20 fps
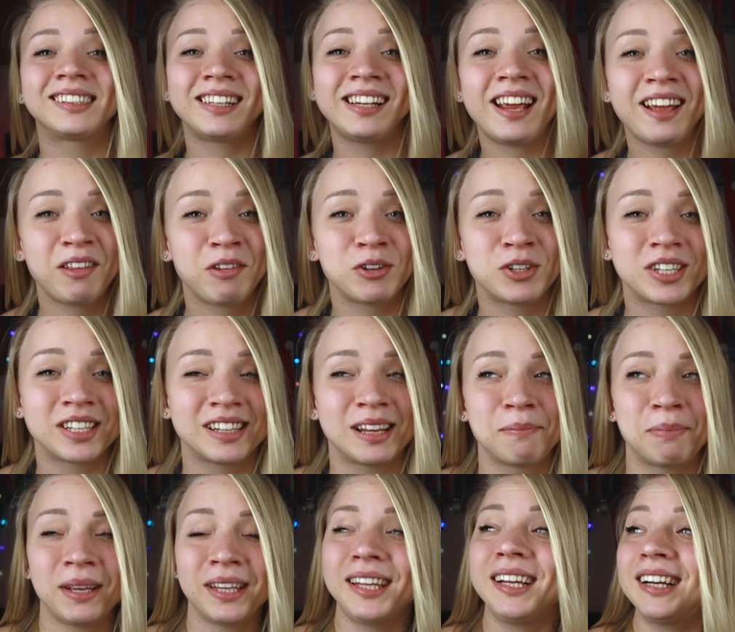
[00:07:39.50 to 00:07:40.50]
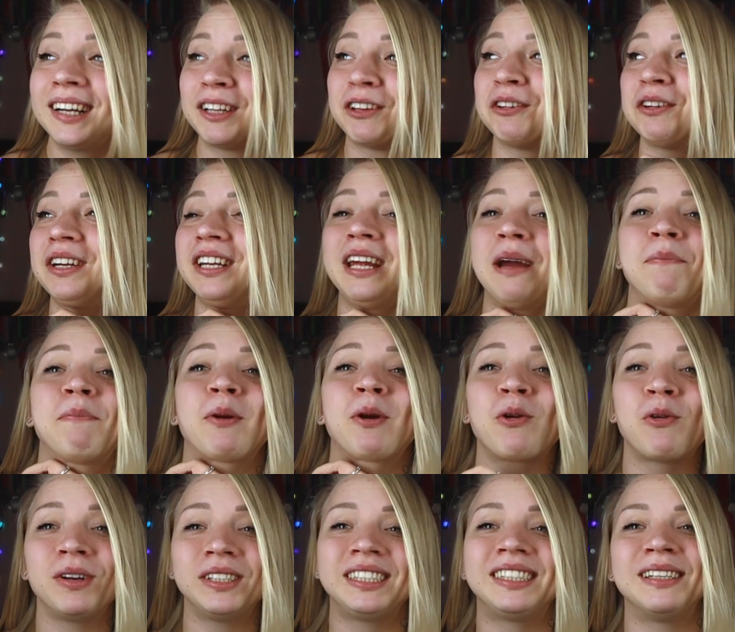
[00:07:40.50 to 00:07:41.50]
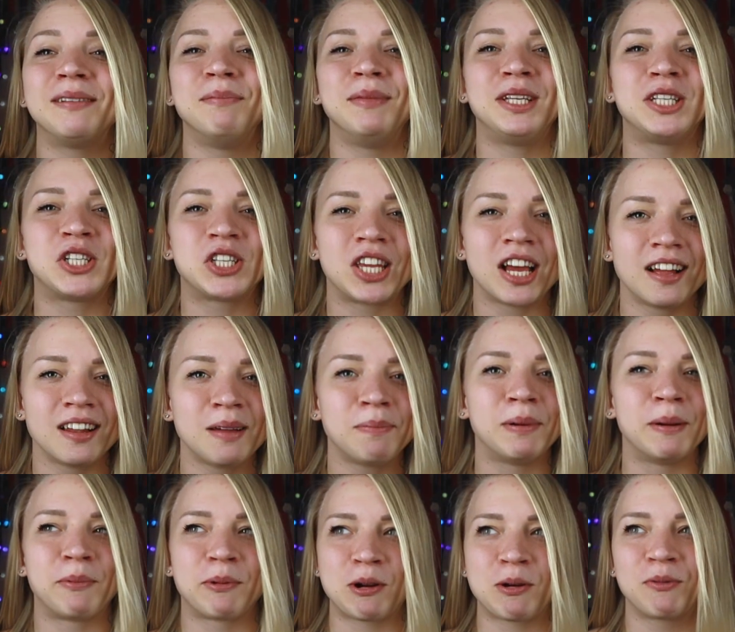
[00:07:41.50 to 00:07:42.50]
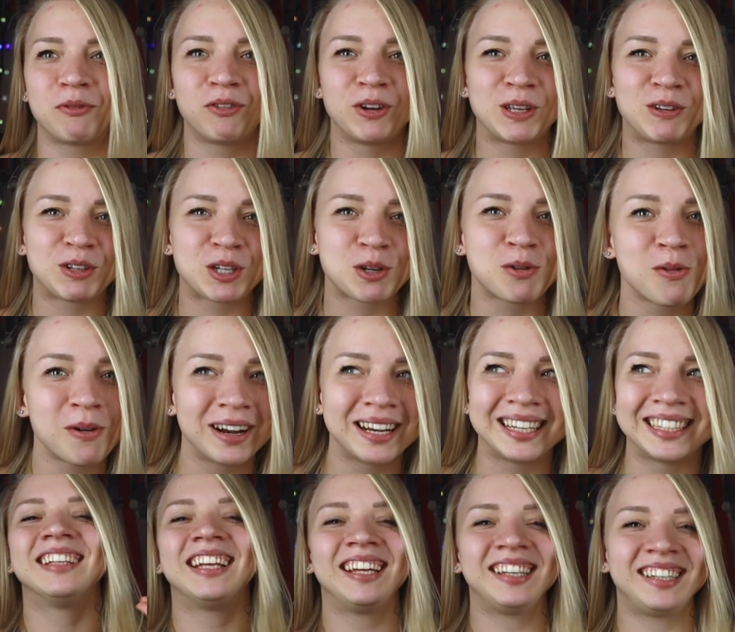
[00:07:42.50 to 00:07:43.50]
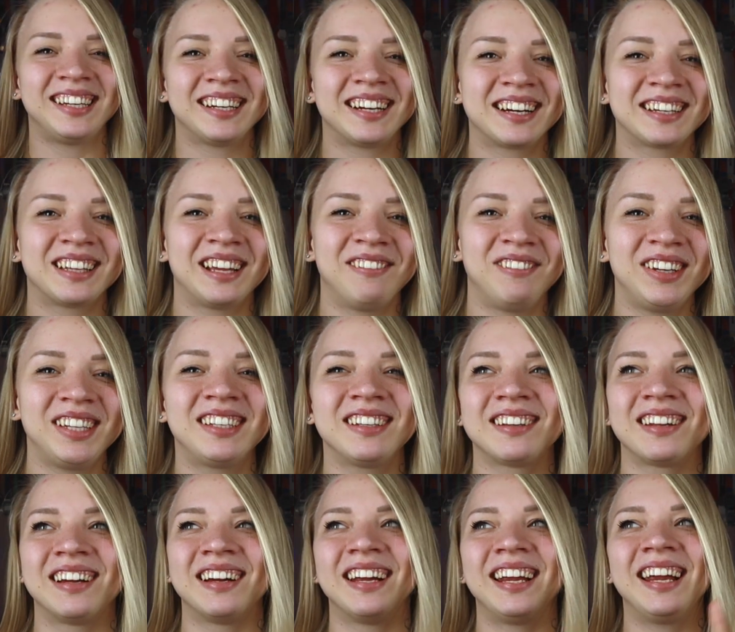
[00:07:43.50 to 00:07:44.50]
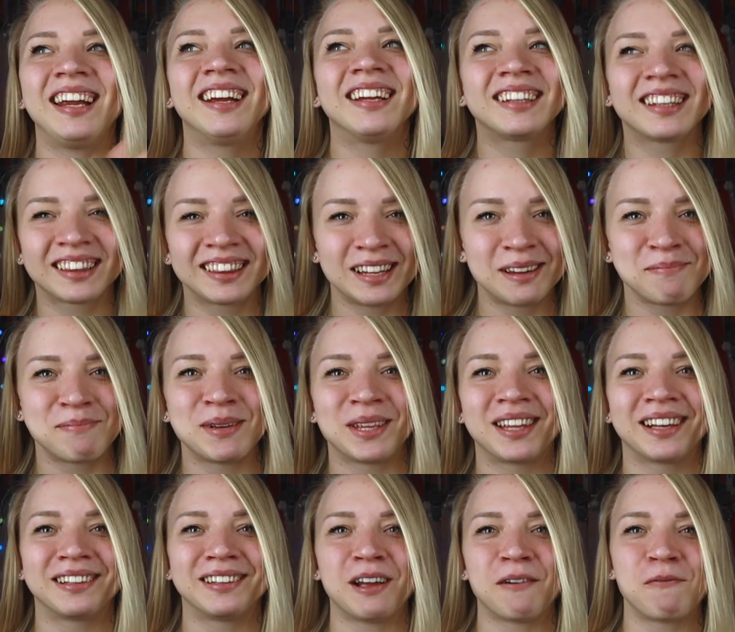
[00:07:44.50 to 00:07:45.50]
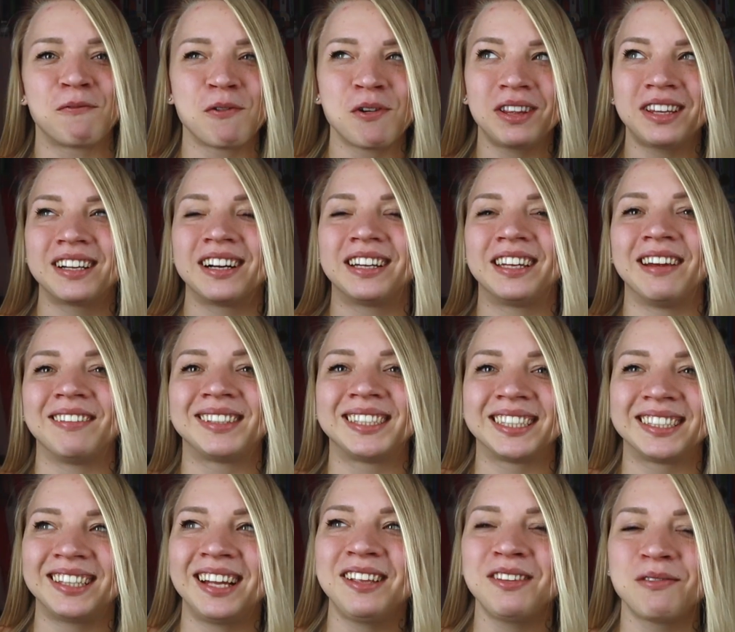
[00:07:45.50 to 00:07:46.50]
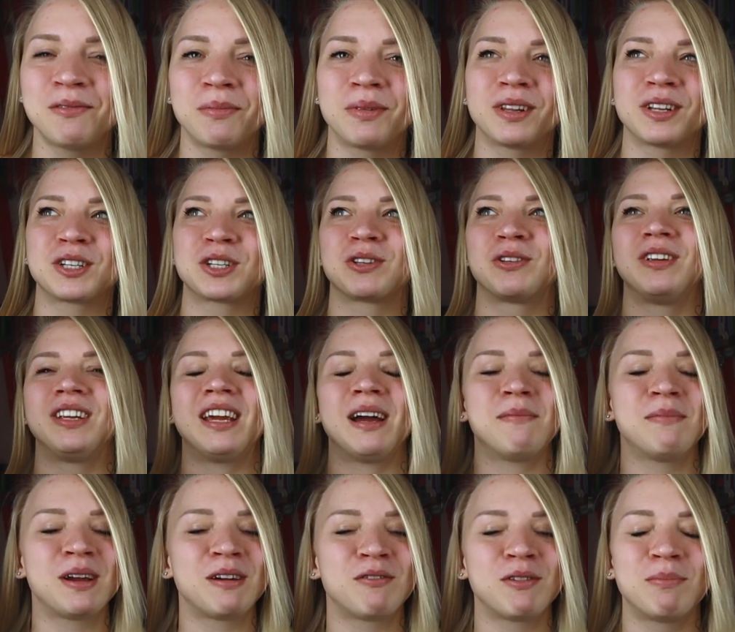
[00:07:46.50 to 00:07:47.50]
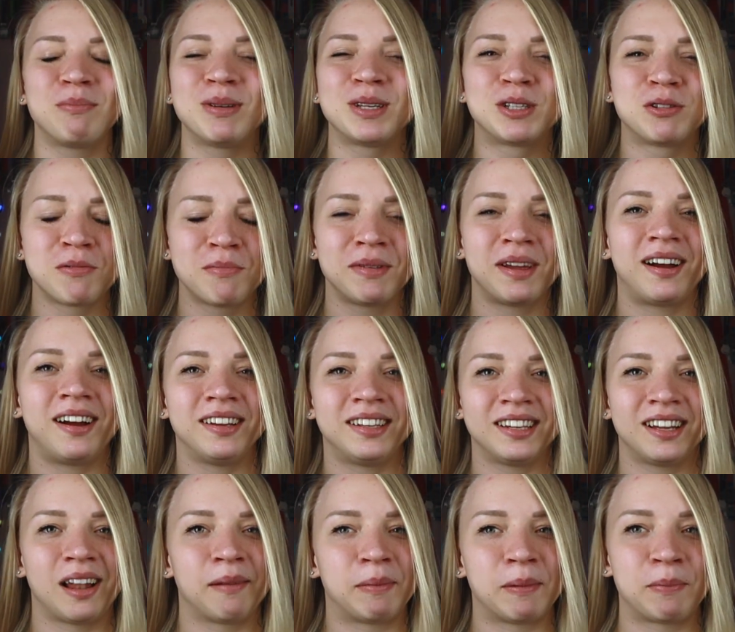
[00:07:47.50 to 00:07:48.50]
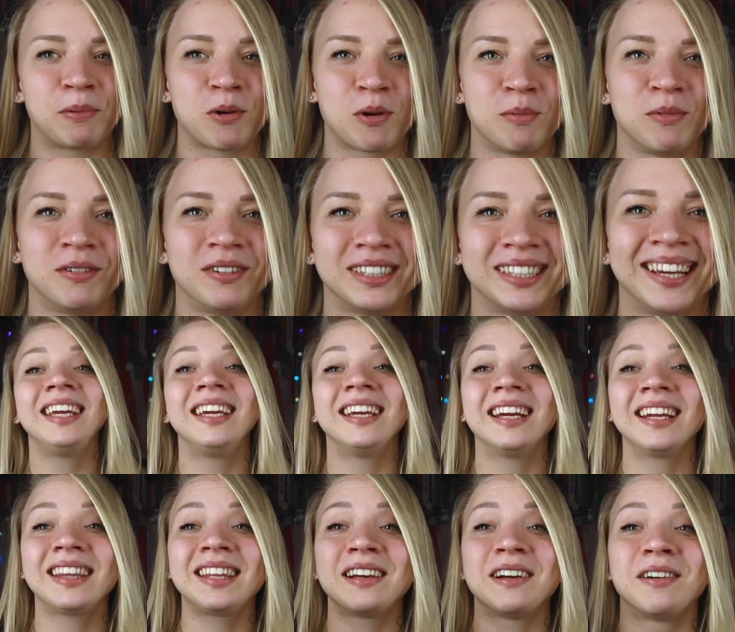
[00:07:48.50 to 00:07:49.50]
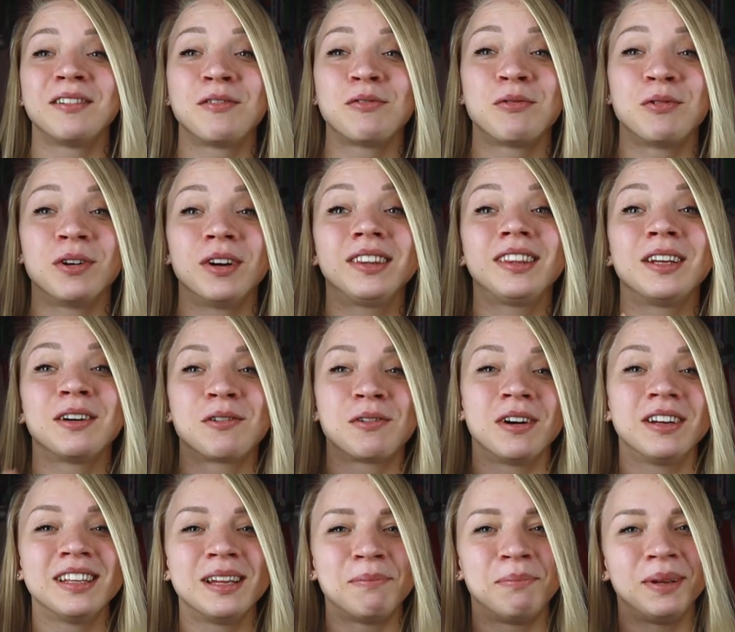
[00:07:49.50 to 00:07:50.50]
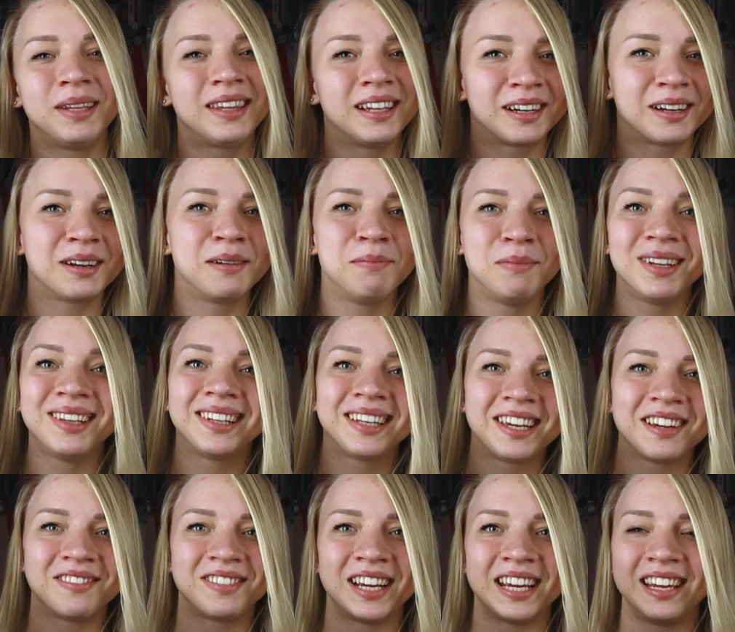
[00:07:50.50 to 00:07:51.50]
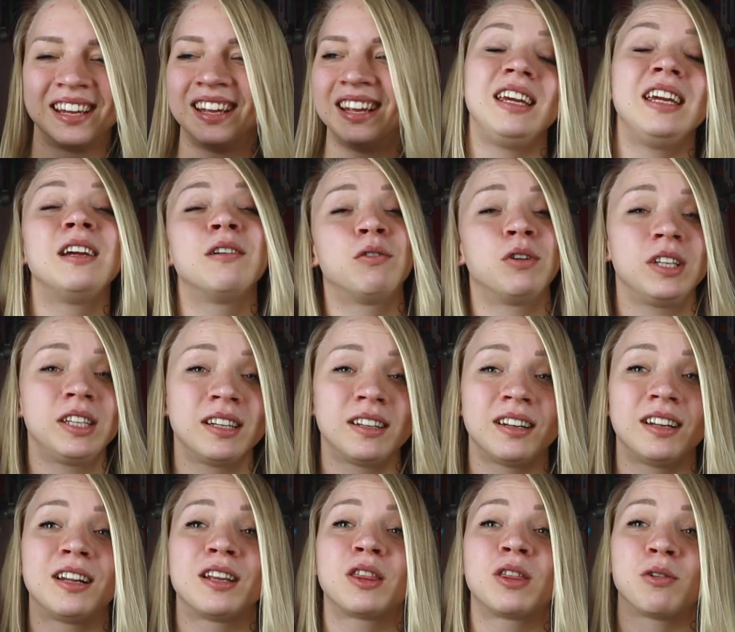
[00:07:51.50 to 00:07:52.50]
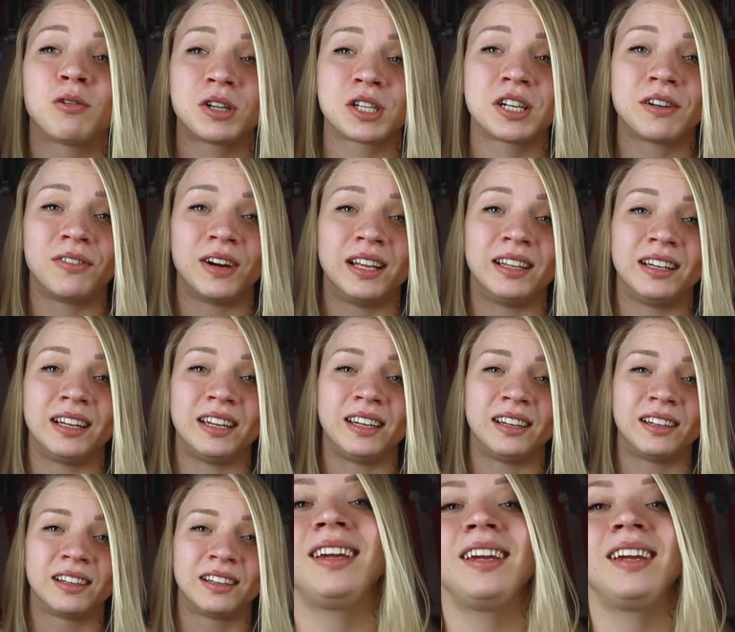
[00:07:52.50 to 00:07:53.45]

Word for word: Следующий напиток, который я просто мечтала попробовать в школе. Знаете, я когда видела этот напиток на фотках, я всегда думала, что я бы его безумно хотела попробовать. И это вот такой напиток Milky Way. И его делали тоже в Англии.